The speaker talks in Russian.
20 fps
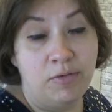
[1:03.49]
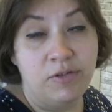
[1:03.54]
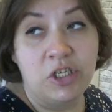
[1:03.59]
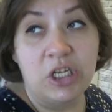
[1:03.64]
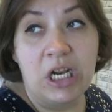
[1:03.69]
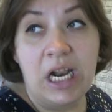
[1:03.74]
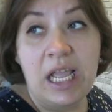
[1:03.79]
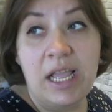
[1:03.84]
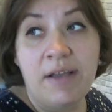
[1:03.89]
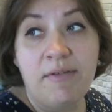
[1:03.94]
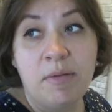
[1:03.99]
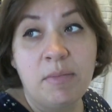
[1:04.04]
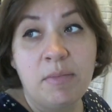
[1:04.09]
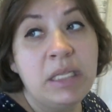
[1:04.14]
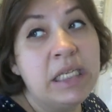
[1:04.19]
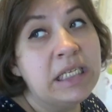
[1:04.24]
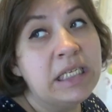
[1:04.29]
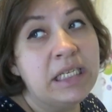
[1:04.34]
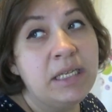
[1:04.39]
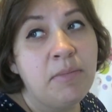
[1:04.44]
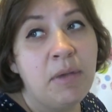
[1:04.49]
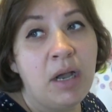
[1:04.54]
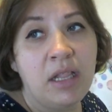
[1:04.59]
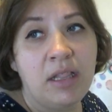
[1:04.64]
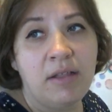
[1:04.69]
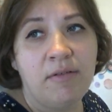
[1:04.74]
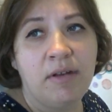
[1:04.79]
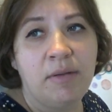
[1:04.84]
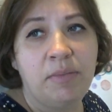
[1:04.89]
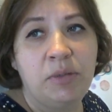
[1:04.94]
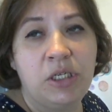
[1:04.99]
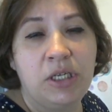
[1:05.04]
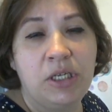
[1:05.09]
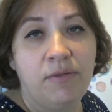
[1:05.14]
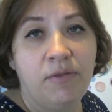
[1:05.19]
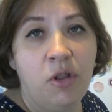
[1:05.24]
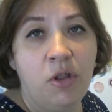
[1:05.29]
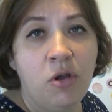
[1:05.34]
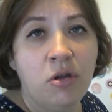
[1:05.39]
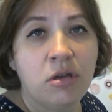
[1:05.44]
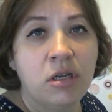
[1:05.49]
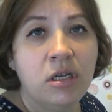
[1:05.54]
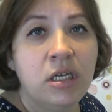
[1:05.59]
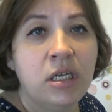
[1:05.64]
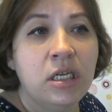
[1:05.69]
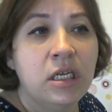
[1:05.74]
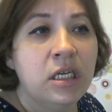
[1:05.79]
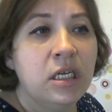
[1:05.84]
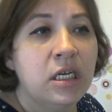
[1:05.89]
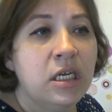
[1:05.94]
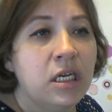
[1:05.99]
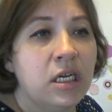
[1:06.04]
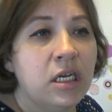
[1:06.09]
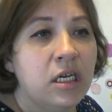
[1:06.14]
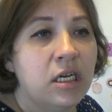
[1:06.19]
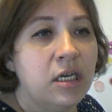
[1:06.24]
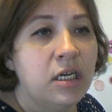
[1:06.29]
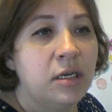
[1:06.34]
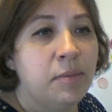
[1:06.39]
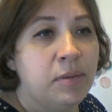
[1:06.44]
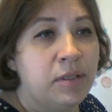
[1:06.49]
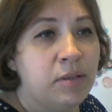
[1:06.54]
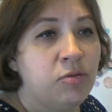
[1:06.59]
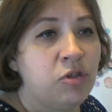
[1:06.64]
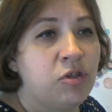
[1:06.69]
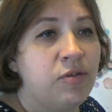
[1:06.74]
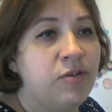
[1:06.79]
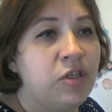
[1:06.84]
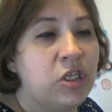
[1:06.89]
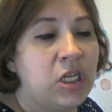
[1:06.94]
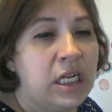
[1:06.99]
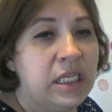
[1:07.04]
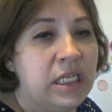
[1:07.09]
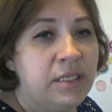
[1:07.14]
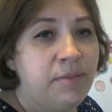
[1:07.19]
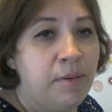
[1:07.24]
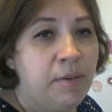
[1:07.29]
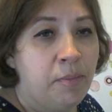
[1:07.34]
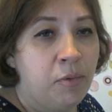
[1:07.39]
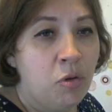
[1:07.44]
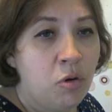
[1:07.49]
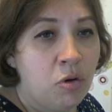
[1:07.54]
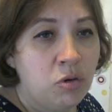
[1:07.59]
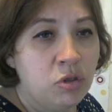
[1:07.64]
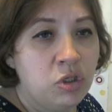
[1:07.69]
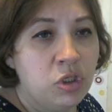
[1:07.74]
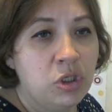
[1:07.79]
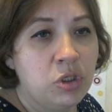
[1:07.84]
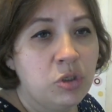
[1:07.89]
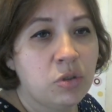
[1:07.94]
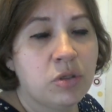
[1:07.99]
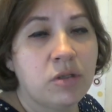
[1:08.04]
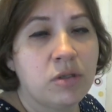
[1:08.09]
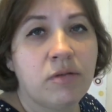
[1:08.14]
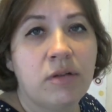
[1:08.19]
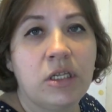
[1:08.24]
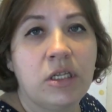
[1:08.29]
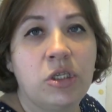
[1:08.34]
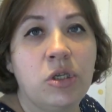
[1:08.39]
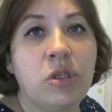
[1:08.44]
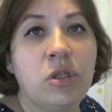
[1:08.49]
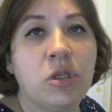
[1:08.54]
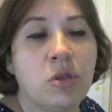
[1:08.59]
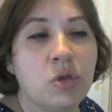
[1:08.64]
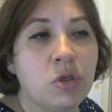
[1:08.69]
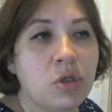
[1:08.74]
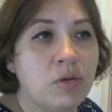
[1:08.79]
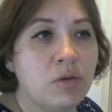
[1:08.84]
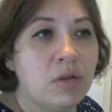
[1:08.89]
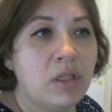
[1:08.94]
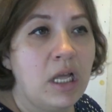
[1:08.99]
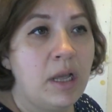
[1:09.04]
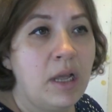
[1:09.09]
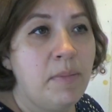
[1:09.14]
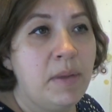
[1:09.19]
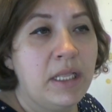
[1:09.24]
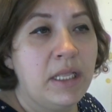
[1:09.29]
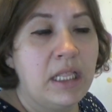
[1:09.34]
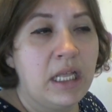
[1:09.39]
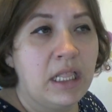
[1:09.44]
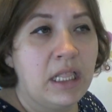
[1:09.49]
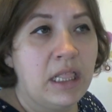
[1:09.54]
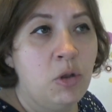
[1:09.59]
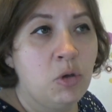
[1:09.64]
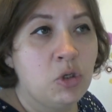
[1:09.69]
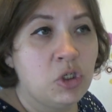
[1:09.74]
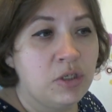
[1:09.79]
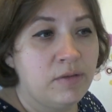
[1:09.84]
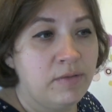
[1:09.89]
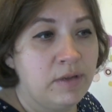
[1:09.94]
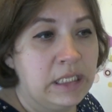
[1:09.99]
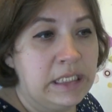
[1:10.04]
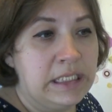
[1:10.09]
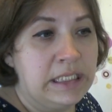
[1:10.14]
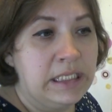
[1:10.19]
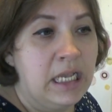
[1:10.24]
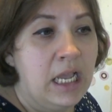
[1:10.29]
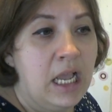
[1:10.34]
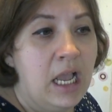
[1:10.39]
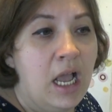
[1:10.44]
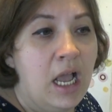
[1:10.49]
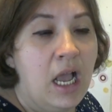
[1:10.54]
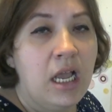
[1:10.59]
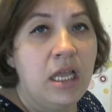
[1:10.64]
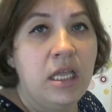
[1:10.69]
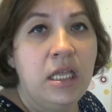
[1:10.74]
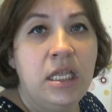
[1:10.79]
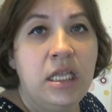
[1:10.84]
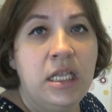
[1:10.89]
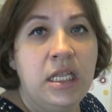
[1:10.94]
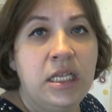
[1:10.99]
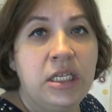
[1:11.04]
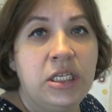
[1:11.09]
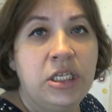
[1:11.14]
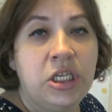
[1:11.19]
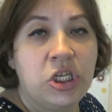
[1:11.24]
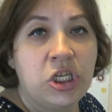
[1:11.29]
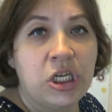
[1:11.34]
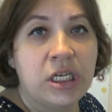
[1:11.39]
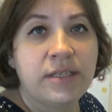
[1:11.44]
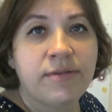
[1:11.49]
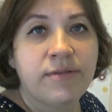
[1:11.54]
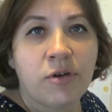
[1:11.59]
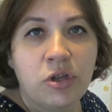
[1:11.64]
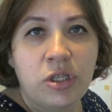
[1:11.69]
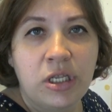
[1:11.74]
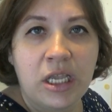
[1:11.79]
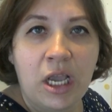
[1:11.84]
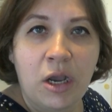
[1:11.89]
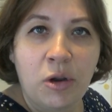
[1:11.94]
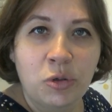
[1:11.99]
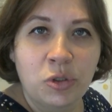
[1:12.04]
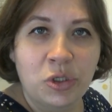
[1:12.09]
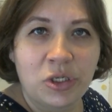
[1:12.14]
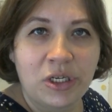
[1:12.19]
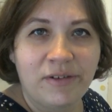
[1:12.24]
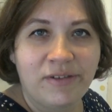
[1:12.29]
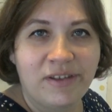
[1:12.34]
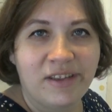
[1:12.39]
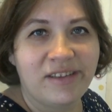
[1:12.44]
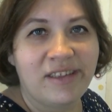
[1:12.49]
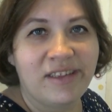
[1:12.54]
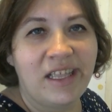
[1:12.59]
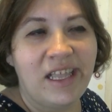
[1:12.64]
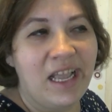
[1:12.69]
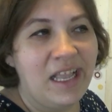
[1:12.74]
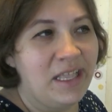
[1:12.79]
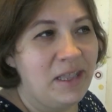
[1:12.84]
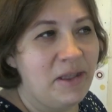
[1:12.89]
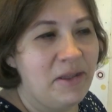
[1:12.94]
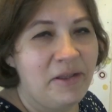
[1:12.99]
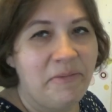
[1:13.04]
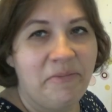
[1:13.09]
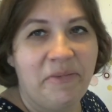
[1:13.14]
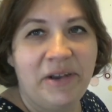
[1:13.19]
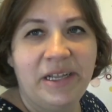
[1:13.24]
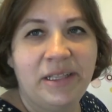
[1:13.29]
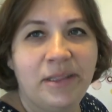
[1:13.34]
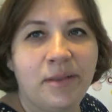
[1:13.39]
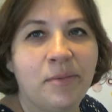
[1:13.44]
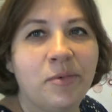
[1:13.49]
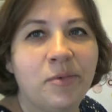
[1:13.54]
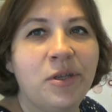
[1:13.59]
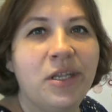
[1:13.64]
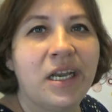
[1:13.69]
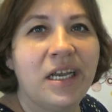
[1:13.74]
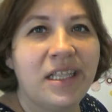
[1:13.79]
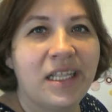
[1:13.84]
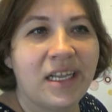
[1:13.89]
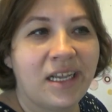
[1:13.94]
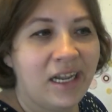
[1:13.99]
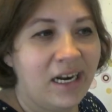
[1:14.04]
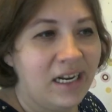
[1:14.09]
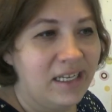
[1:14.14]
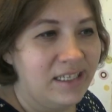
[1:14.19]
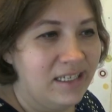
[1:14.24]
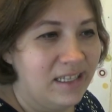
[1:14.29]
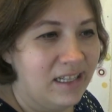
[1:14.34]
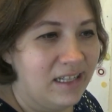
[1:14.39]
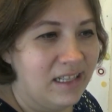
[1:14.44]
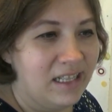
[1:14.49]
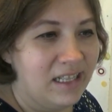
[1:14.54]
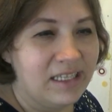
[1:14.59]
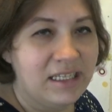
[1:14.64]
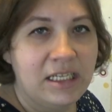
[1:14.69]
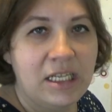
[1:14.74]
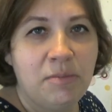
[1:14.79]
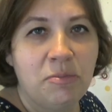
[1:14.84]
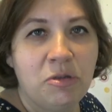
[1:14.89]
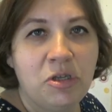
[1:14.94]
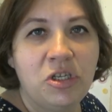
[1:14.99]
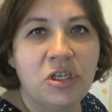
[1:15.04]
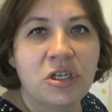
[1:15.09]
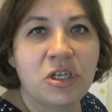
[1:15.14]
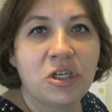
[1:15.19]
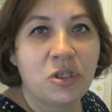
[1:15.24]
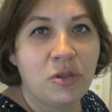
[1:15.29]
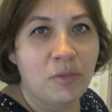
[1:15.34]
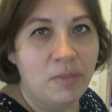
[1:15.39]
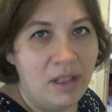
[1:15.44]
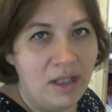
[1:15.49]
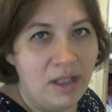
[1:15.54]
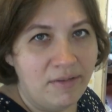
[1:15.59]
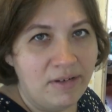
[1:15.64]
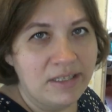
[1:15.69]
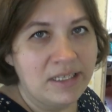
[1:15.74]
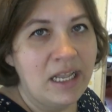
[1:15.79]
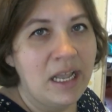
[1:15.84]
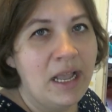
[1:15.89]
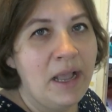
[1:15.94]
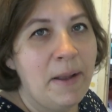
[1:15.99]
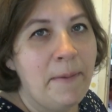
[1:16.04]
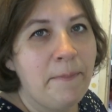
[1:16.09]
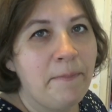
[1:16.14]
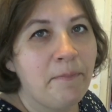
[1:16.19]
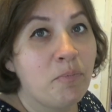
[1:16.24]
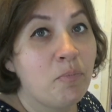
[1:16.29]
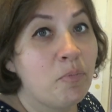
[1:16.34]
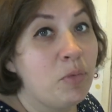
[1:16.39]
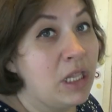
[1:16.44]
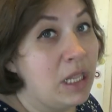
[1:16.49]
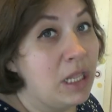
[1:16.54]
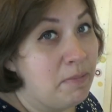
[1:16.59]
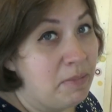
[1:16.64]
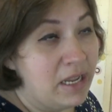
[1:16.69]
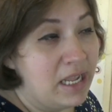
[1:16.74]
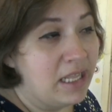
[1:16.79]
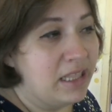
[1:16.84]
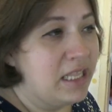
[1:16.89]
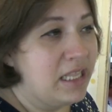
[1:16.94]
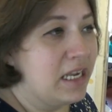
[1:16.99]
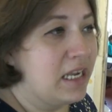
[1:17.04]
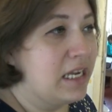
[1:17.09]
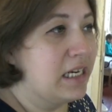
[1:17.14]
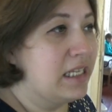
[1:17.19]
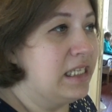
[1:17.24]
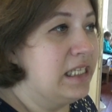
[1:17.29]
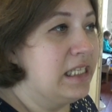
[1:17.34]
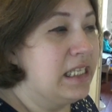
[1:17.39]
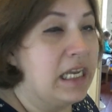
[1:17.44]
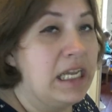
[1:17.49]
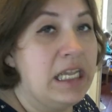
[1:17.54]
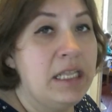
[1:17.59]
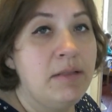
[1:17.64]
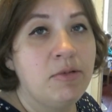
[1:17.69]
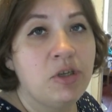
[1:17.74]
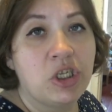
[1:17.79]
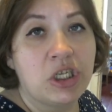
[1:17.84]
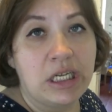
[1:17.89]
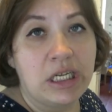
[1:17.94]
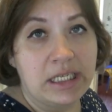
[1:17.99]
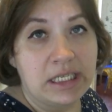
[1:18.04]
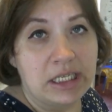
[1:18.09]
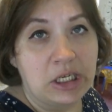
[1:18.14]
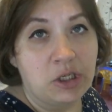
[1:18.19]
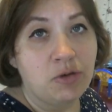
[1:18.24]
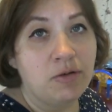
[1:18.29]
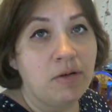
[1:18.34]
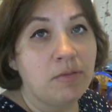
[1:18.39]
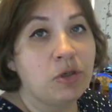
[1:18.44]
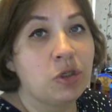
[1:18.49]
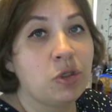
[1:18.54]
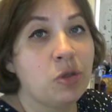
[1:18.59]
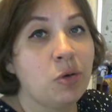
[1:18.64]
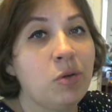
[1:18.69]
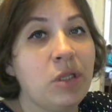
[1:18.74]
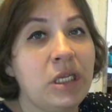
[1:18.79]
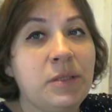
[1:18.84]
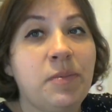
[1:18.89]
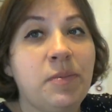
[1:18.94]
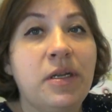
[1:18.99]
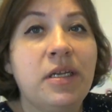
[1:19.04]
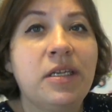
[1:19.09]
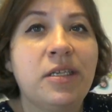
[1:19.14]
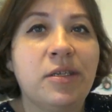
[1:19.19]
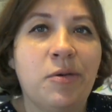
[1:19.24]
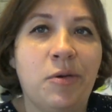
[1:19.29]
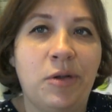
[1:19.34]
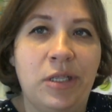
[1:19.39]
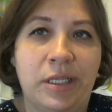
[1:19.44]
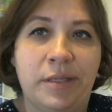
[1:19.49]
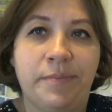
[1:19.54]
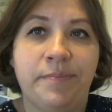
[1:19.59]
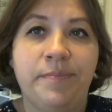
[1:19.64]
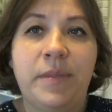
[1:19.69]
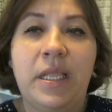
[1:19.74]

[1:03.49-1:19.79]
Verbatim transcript: Вчера я вам не снимала вообще влог, Э, потому что вчера я себя плохо очень чувствовала, сегодня тоже вот до обеда отлеживалась. И сейчас вроде я уже в состоянии, поэтому я накрасила глазки немножечко, чтобы для вас была приятная картинка. И немножечко расскажу вам, что у нас происходит.